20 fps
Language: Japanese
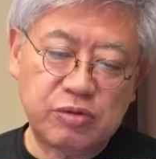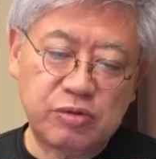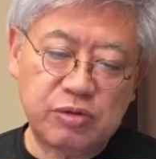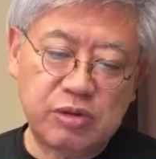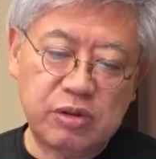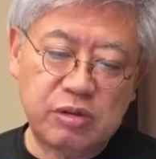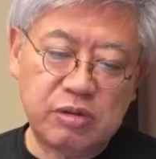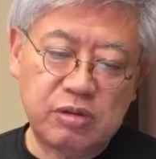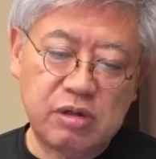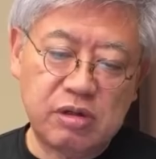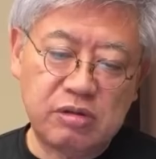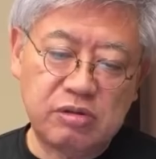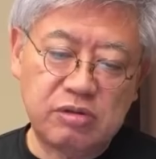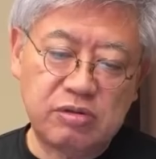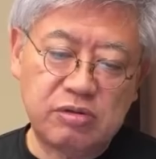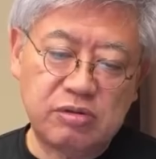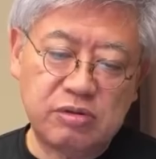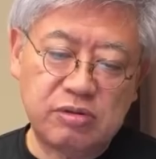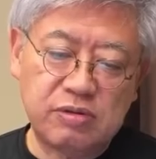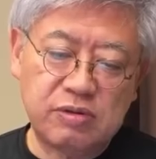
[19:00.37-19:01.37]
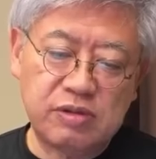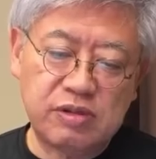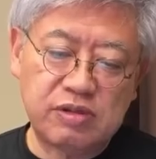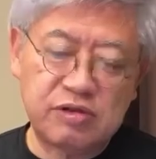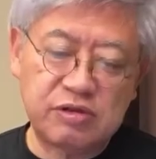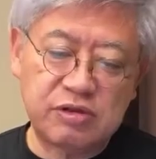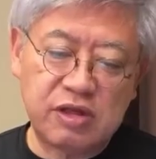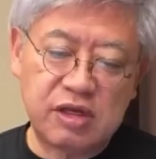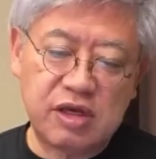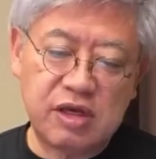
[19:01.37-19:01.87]
しと転換についてはで
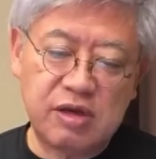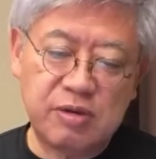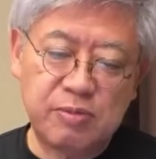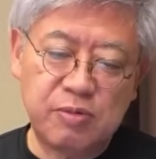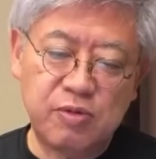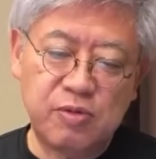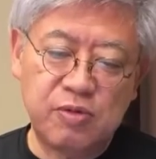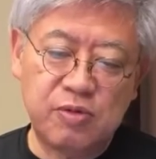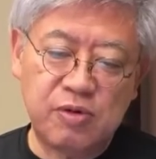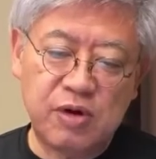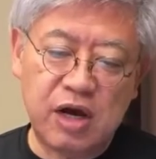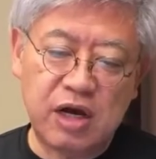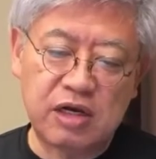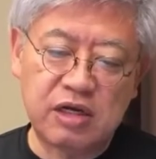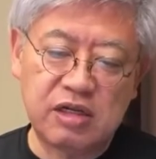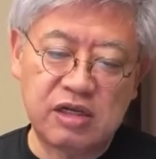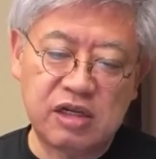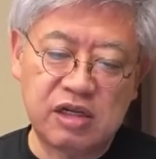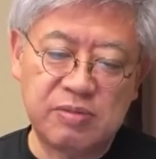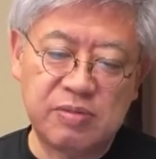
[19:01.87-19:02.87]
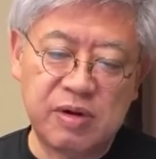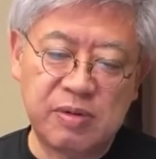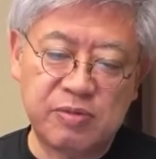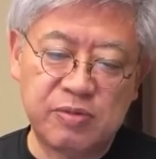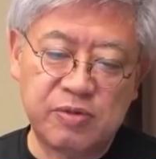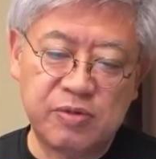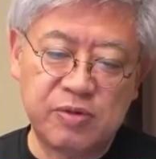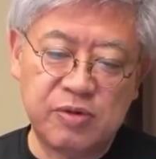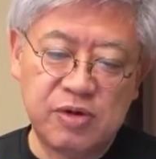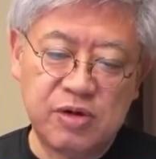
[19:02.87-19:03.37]
すね、もうはっきり言えば
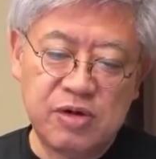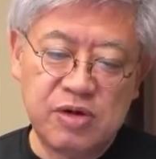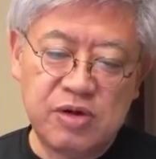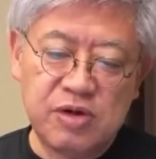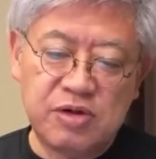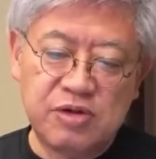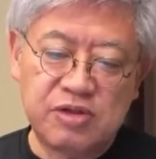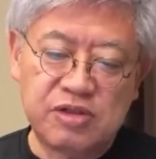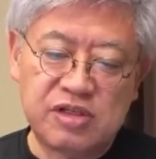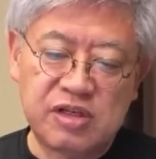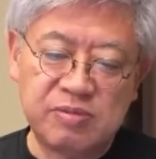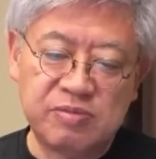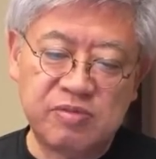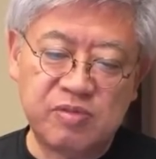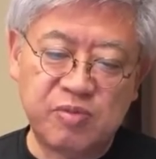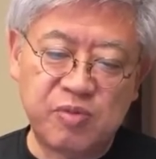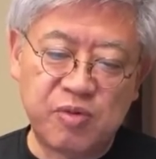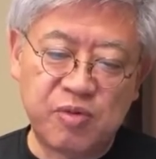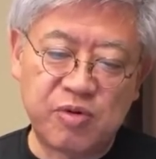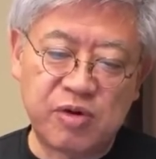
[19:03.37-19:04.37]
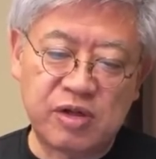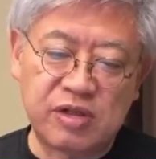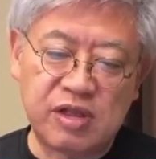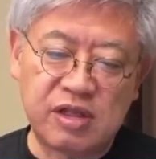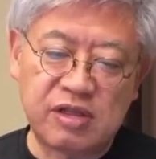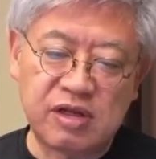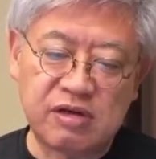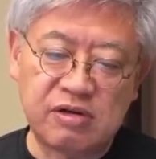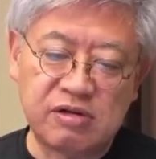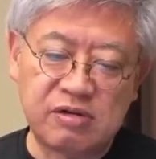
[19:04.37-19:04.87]
もう全部ボロが
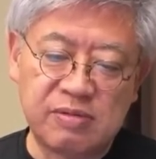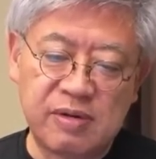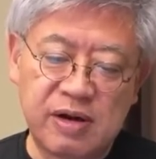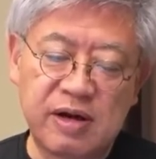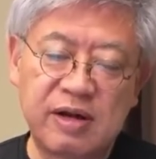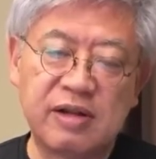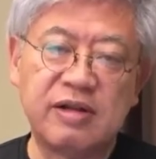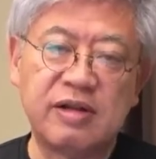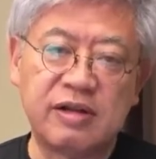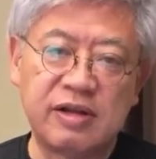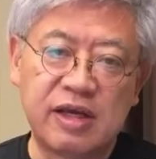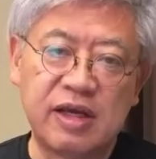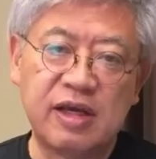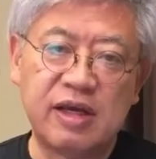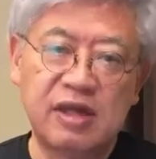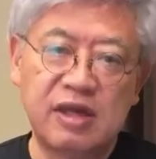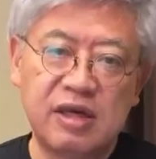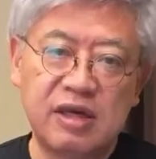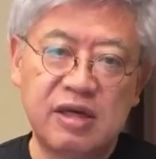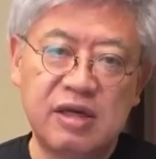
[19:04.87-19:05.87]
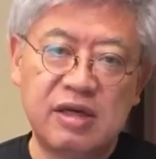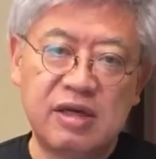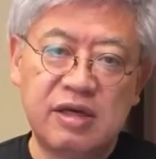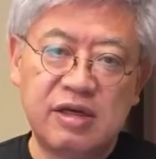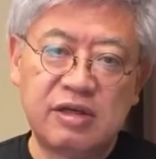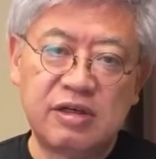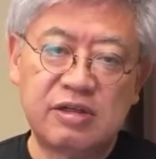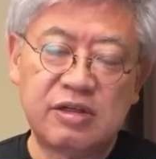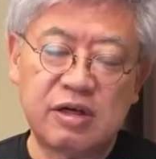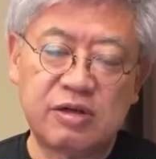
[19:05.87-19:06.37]
出てくるばかりでね、
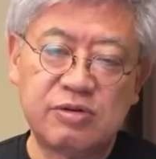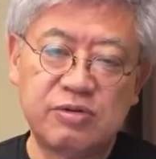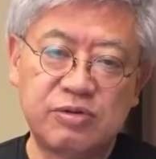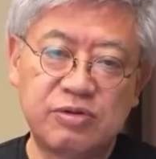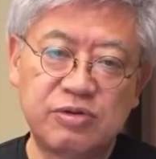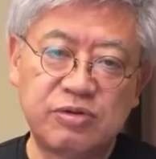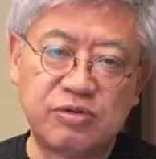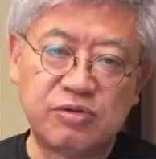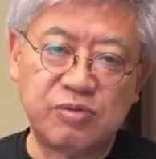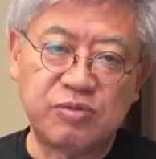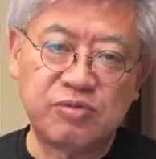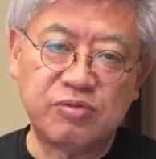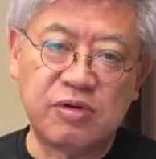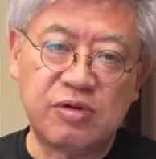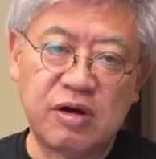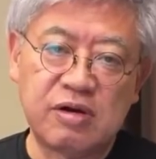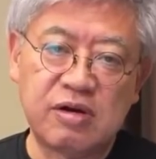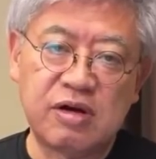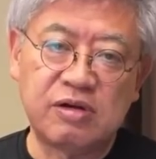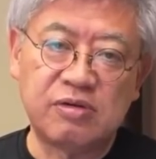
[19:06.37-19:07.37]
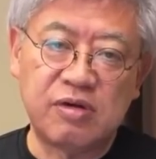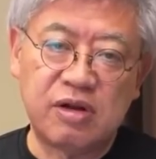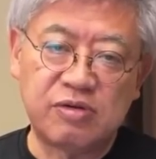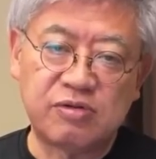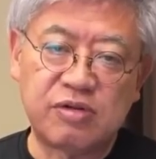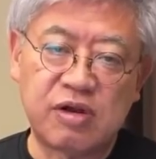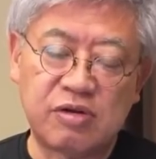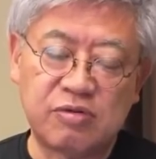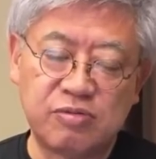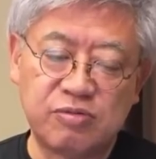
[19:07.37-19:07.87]
北九州の文学館のあ
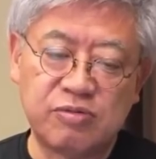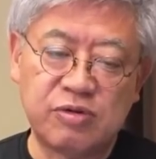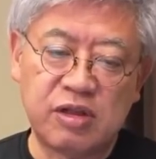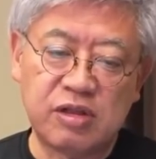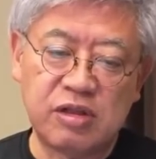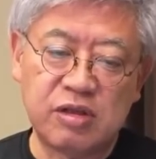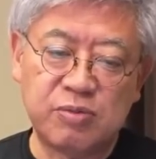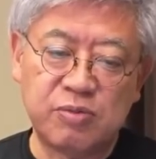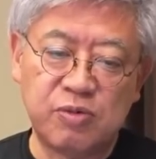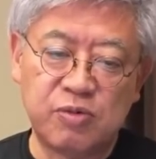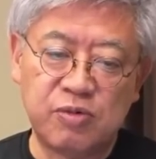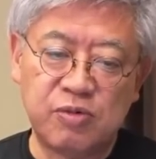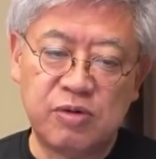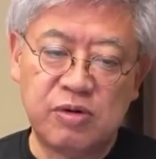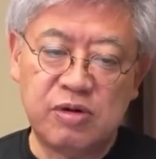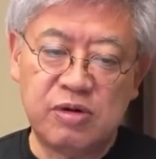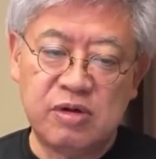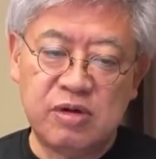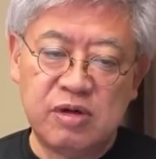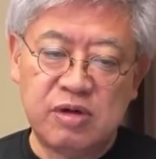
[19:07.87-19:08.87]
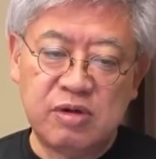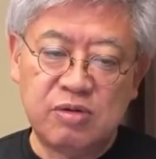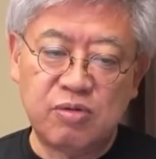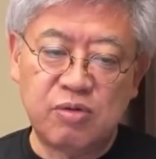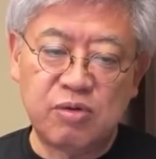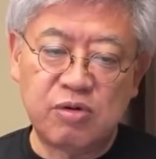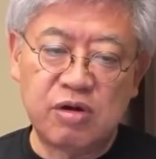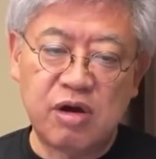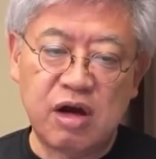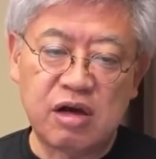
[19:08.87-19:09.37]
の作文だっても
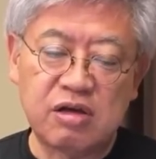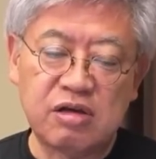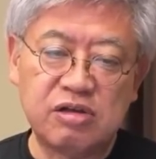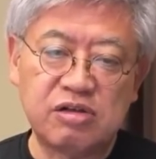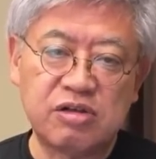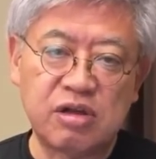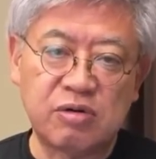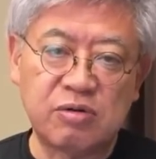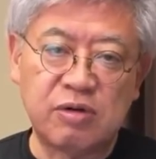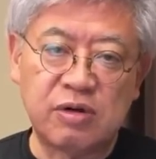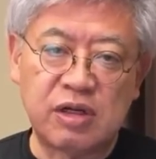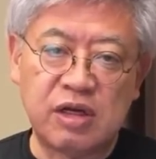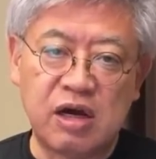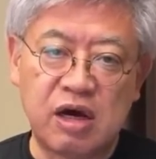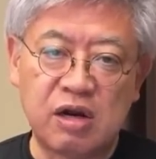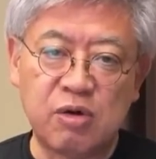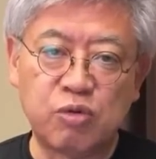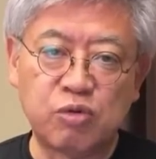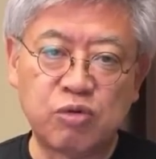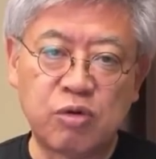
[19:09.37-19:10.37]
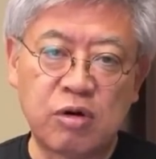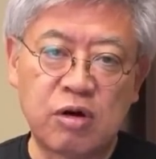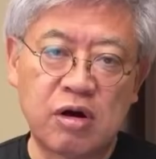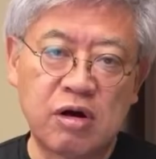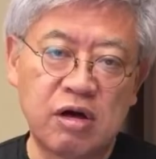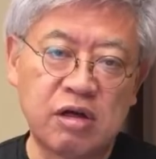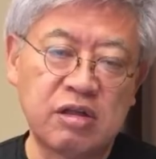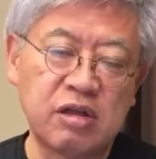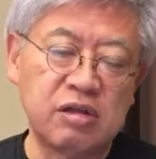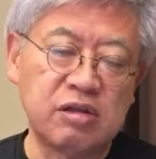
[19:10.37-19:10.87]
これではっきりしたのはね、あれ大人が
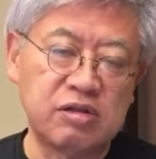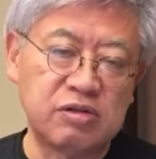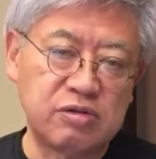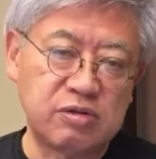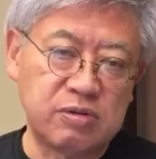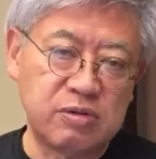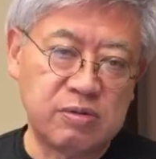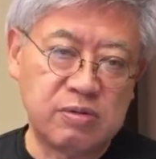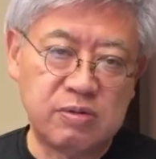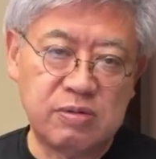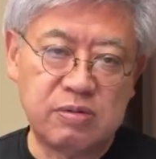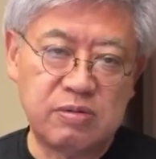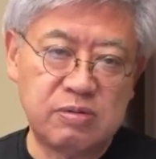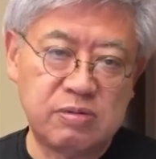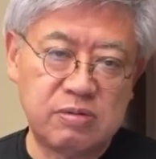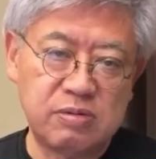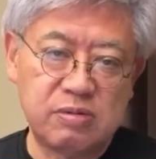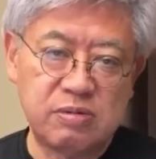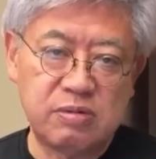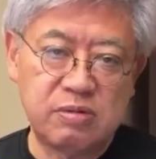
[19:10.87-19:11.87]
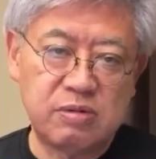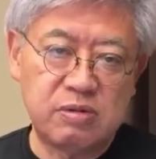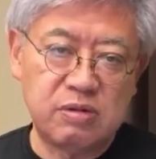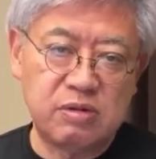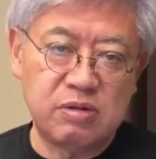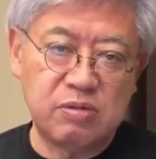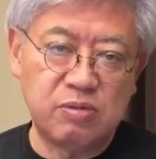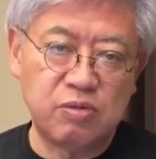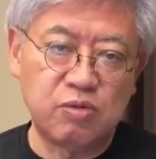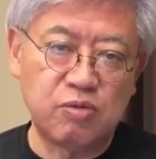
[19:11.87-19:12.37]
書いたんです
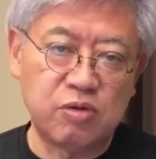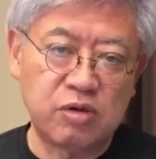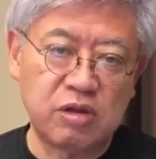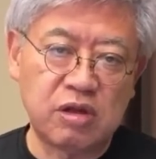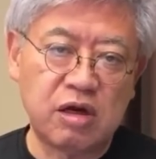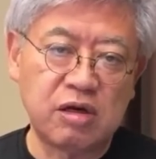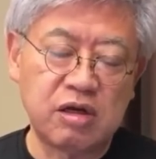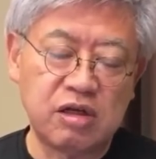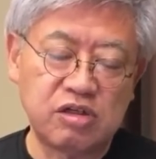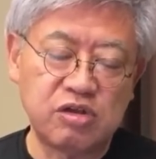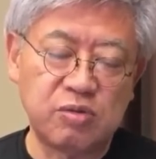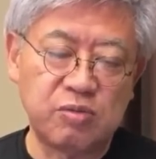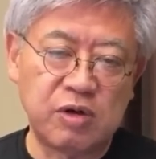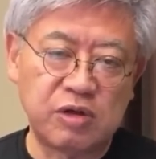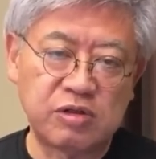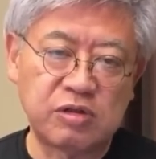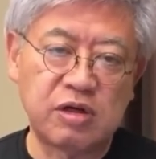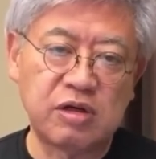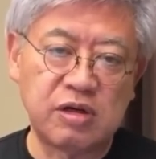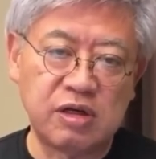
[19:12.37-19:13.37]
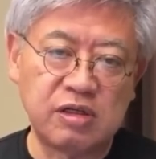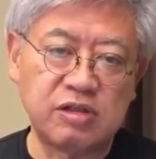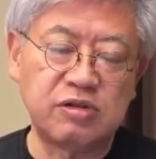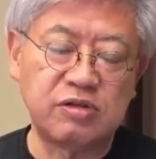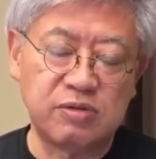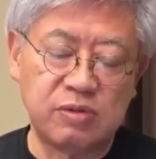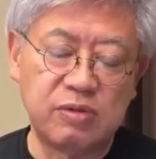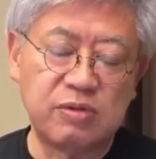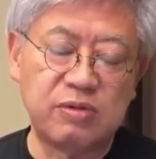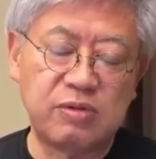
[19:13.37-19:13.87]
よ。これ断言しても間違いないで
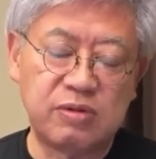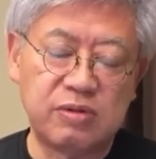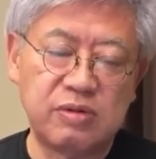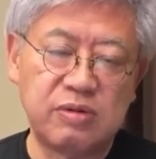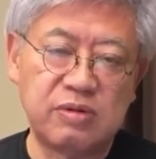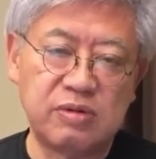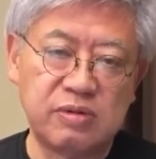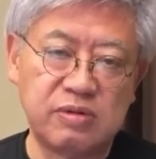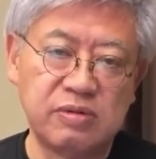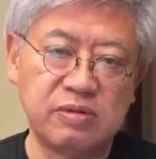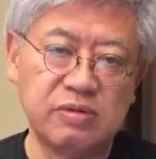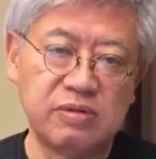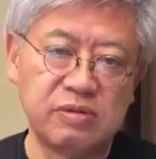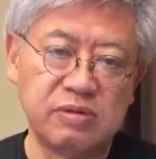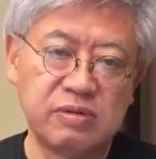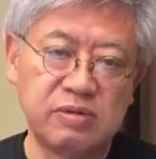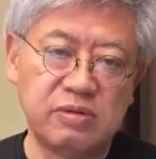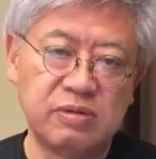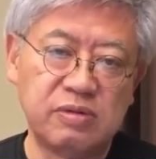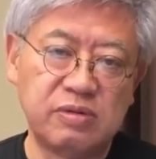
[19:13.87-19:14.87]
すよ。うん、